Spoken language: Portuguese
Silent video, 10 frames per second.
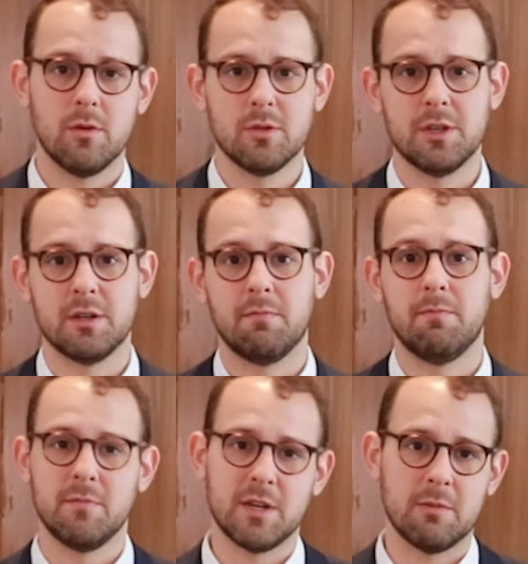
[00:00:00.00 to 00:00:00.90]
Ou seja,
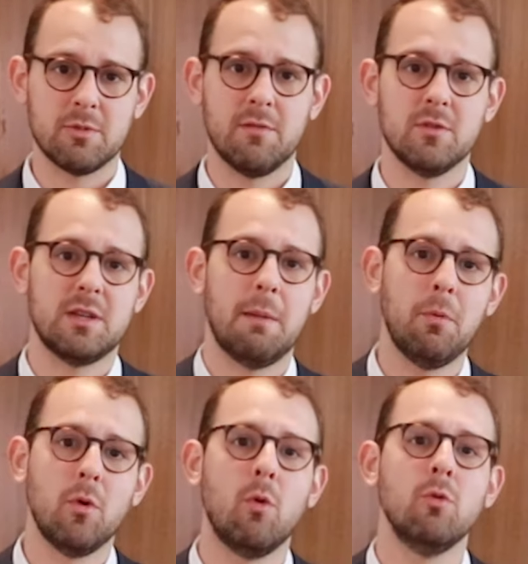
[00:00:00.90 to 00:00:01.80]
digamos que você
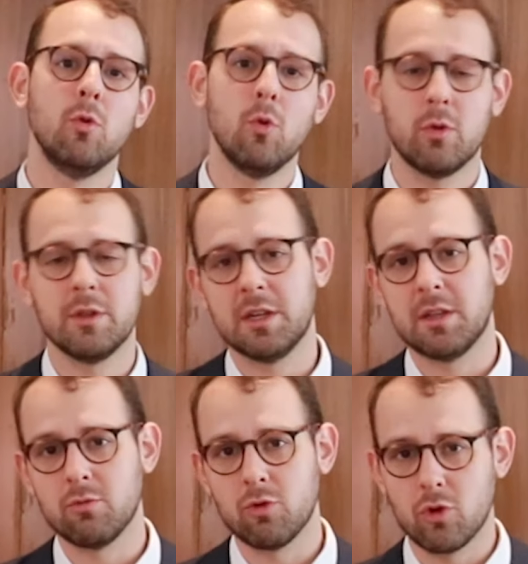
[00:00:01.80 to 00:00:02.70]
apurou um lucro em
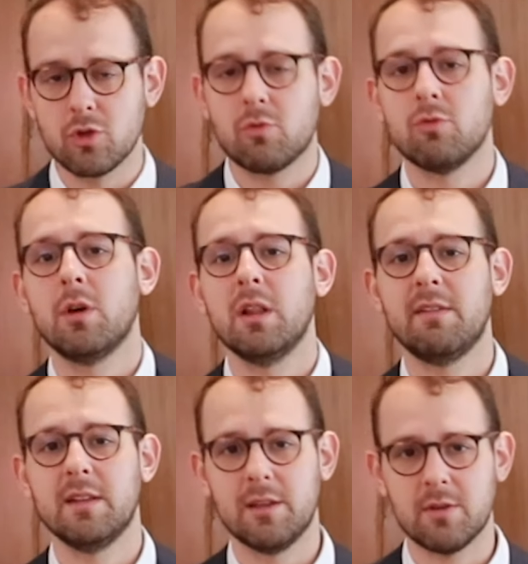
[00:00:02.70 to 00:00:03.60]
31 do 12 com o
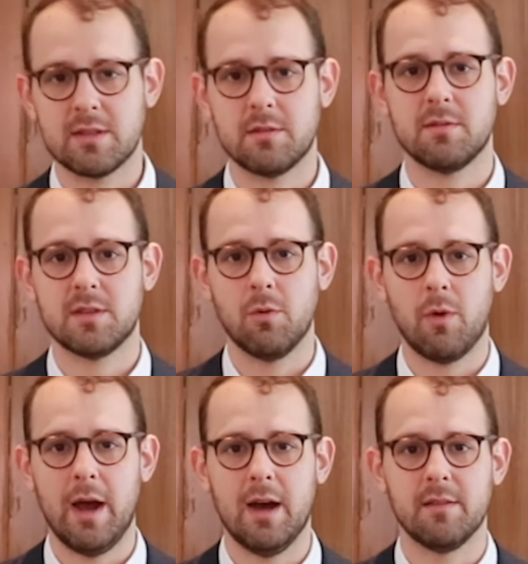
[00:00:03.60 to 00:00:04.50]
dólar valendo a
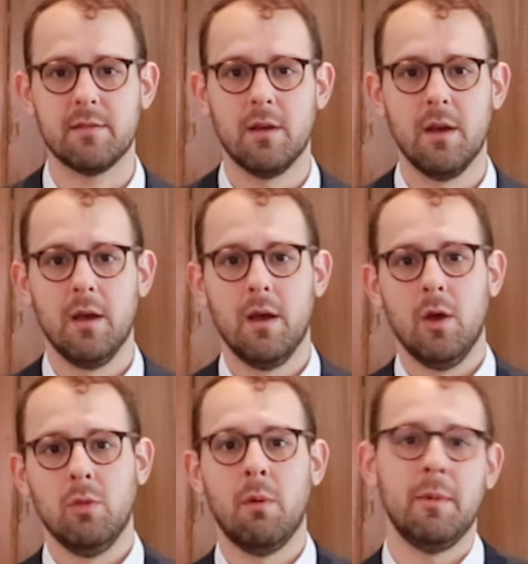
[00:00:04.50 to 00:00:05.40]
5 reais.
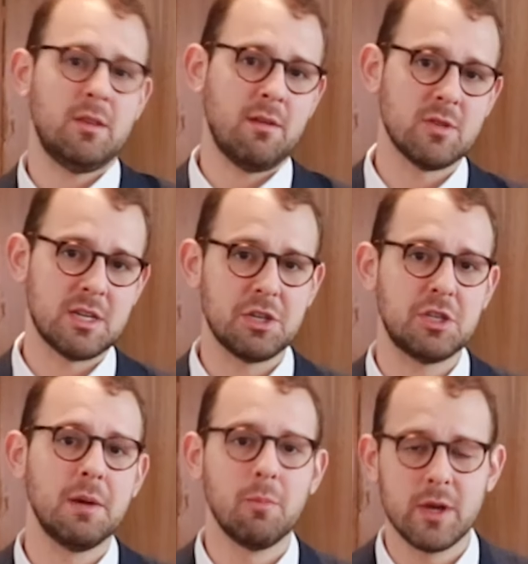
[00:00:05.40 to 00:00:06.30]
No momento que você
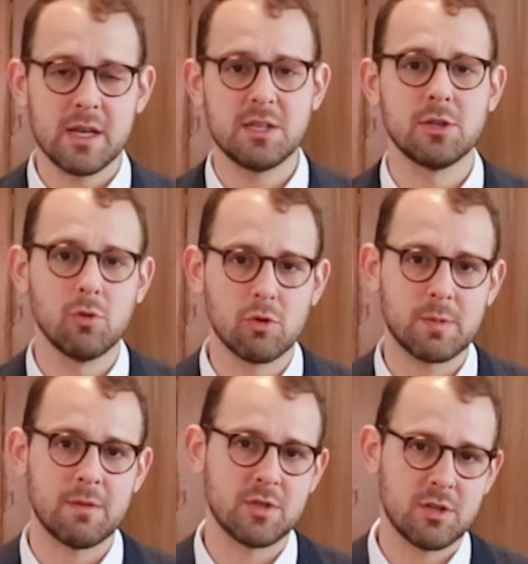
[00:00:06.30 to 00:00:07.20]
distribuir esses
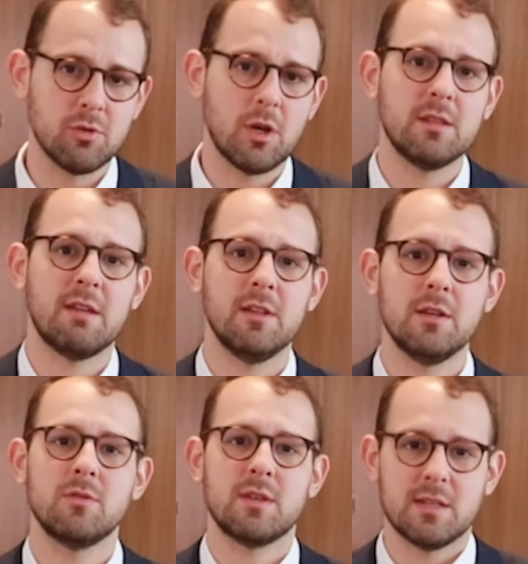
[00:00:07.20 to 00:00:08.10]
lucros para você, o dólar está
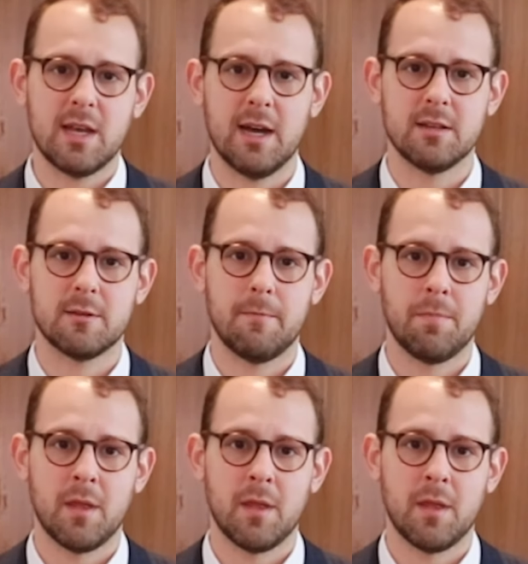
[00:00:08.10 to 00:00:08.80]
valendo 6 reais.